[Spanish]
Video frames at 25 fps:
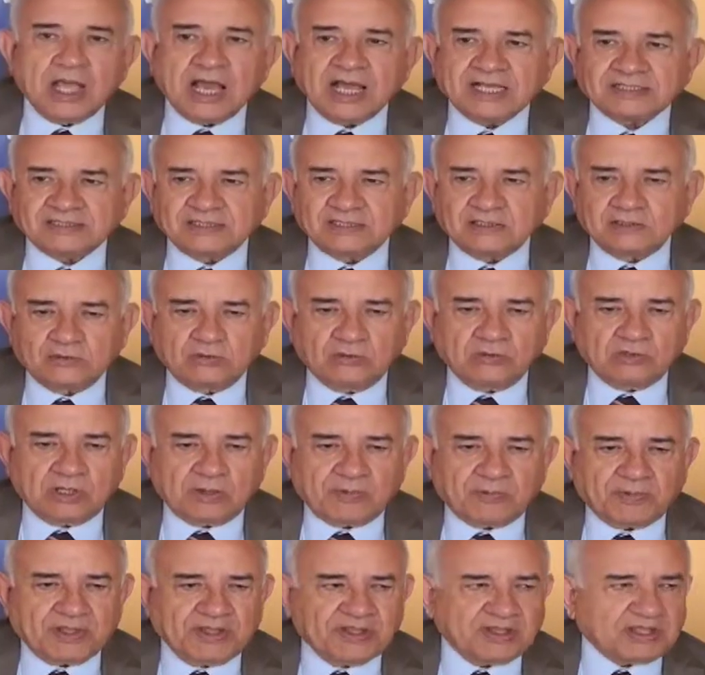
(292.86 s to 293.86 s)
Ha sido
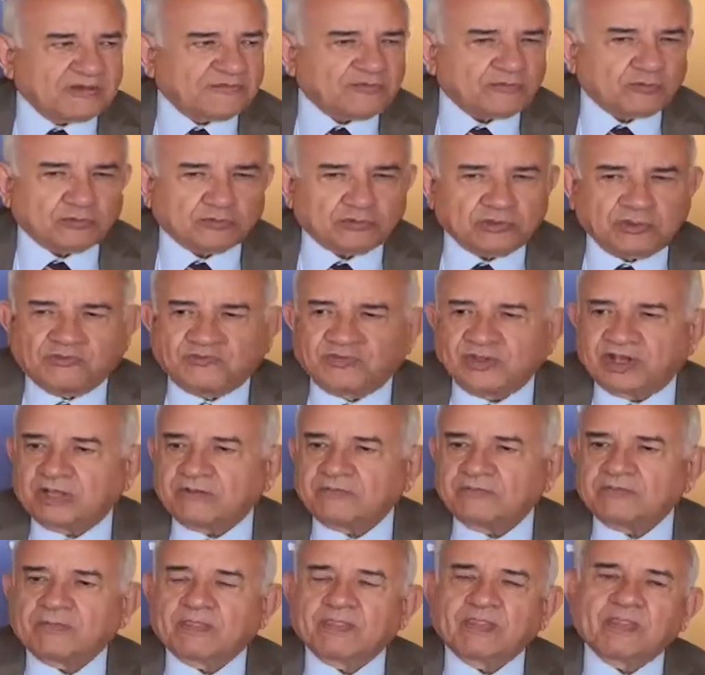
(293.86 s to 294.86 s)
una plática
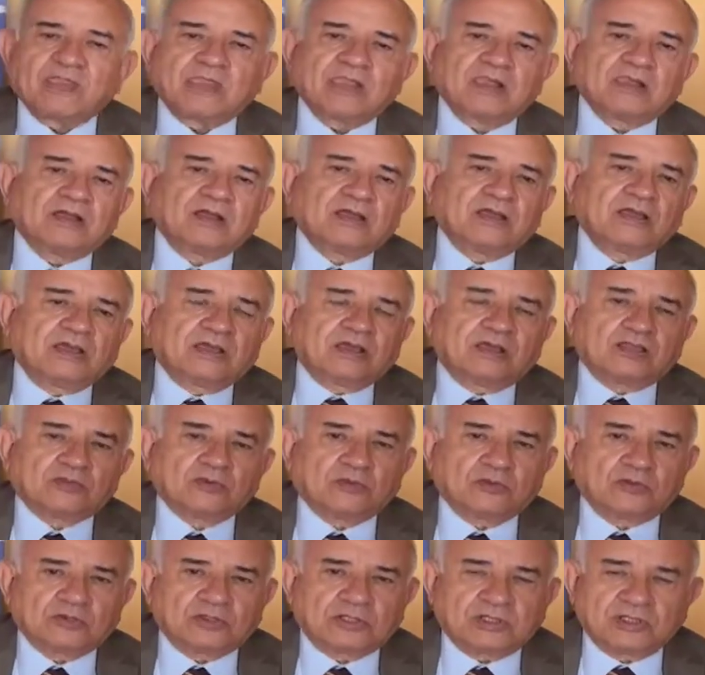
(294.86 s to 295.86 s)
fructífera
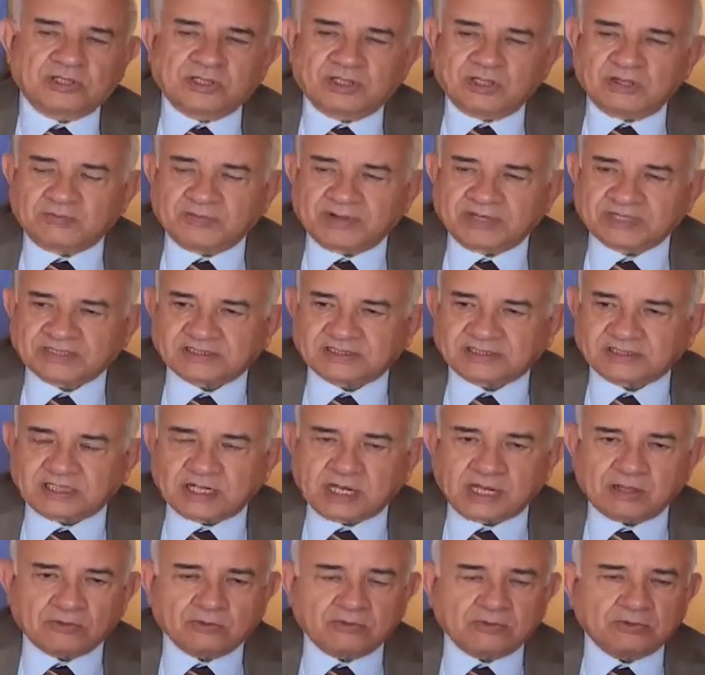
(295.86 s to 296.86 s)
donde el
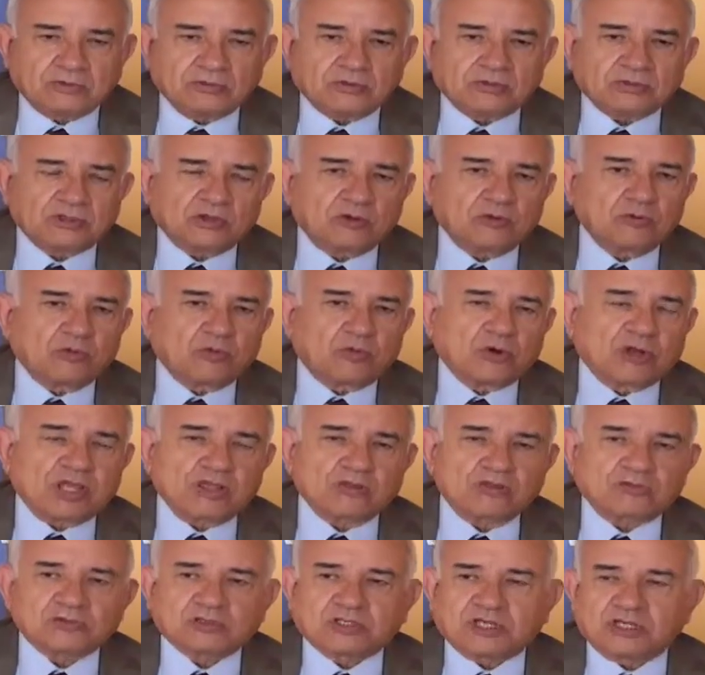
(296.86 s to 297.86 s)
magistrado Raúl
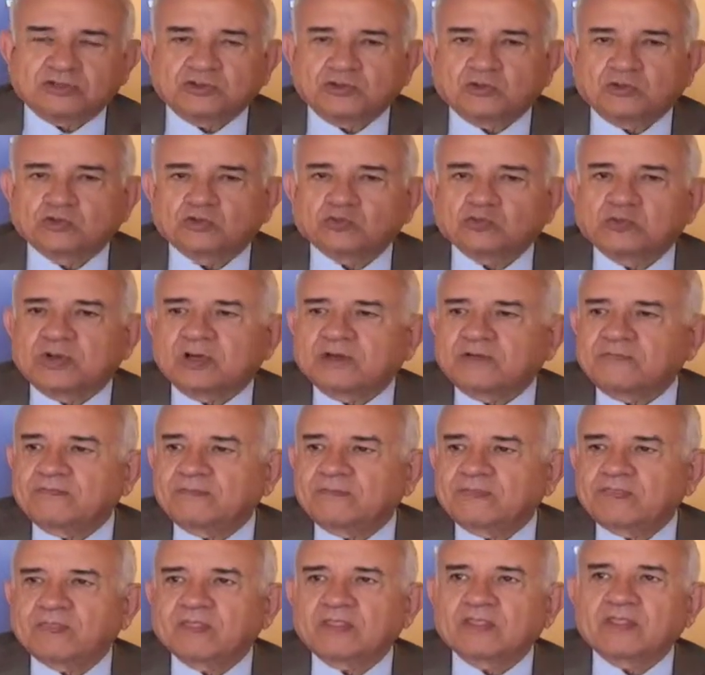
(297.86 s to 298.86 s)
Bolaños Cacho Guzmán
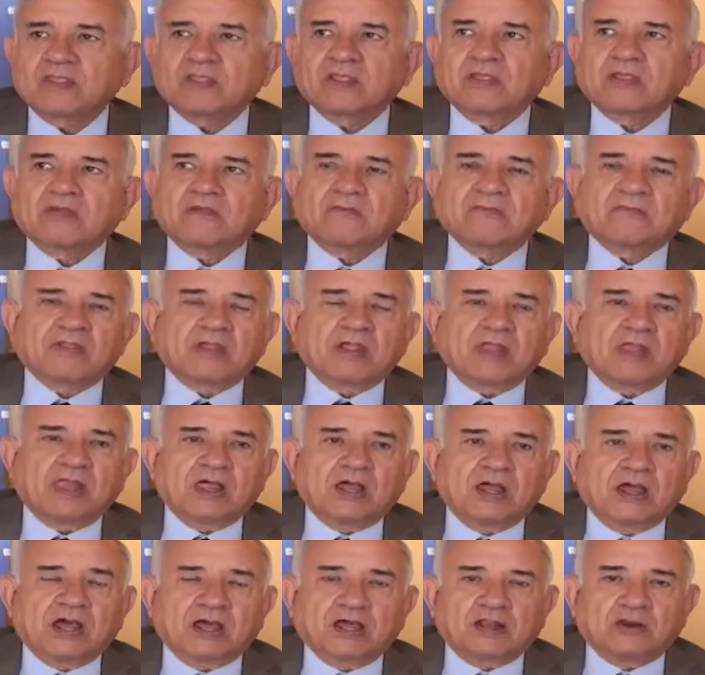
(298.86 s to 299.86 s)

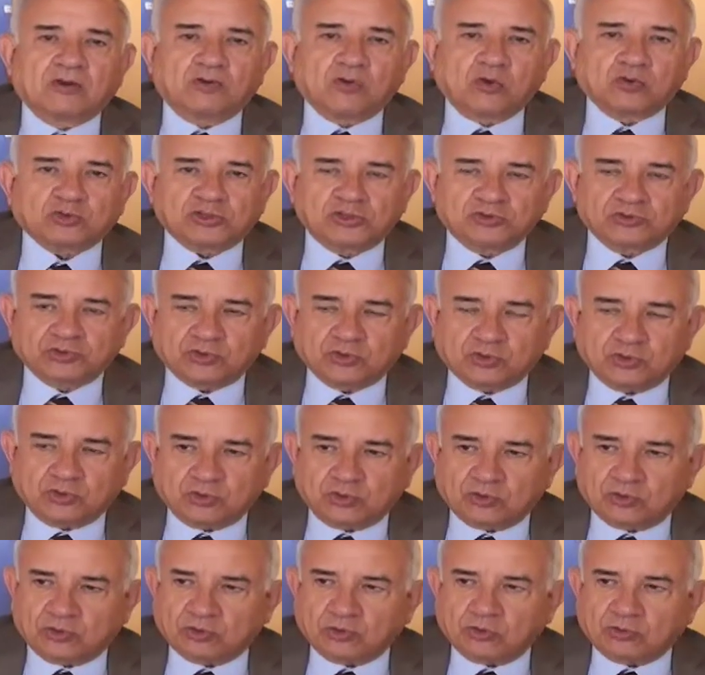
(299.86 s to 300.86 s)
nos
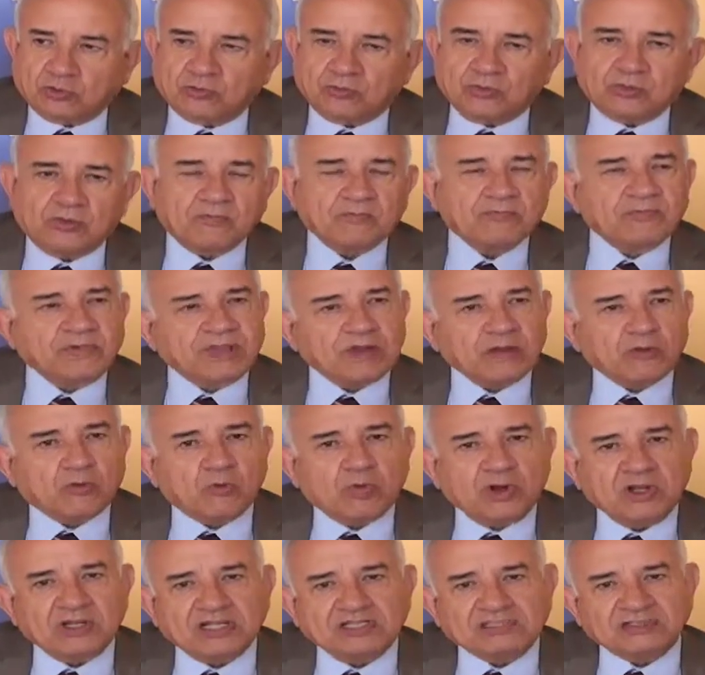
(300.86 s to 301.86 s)
hizo ver
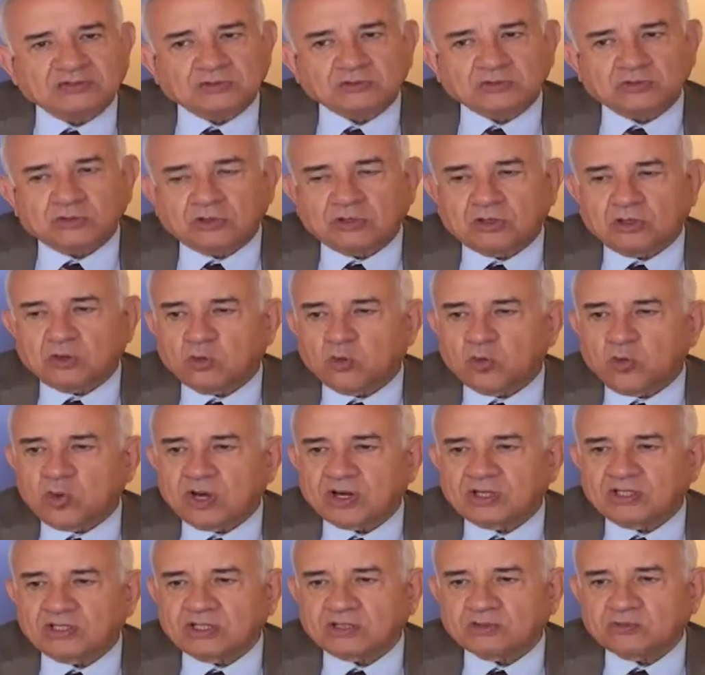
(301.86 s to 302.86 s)
cuál es la situación que
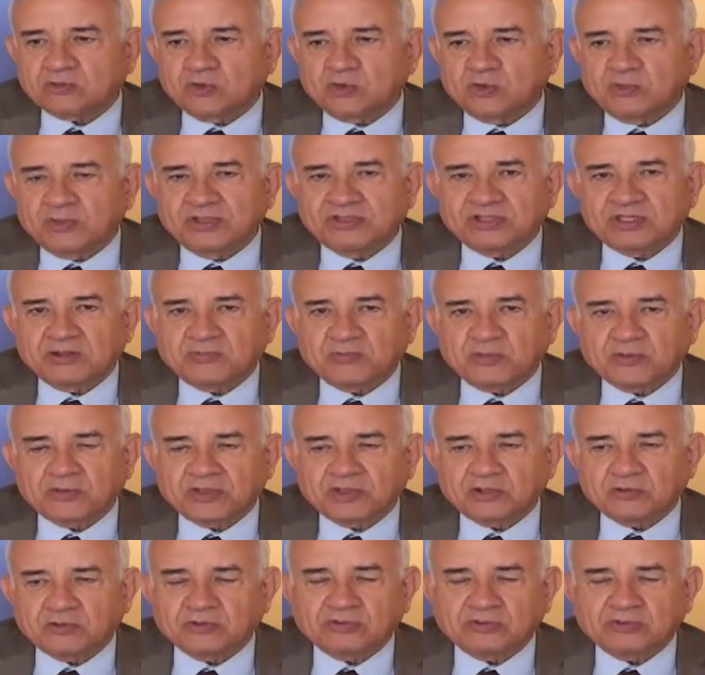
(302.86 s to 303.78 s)
guarda actualmente el Poder